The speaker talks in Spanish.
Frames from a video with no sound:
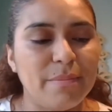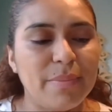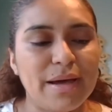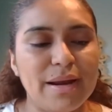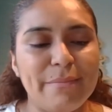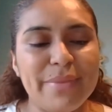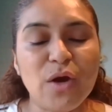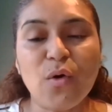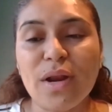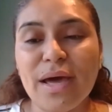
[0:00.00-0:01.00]
para
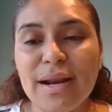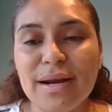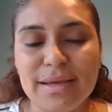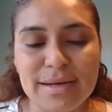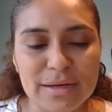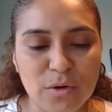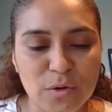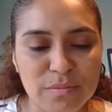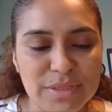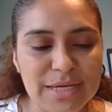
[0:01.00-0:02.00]
mejorar la
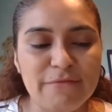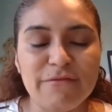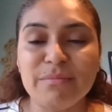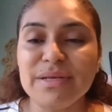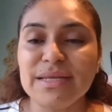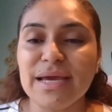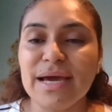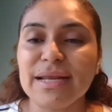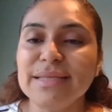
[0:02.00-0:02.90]
economía familiar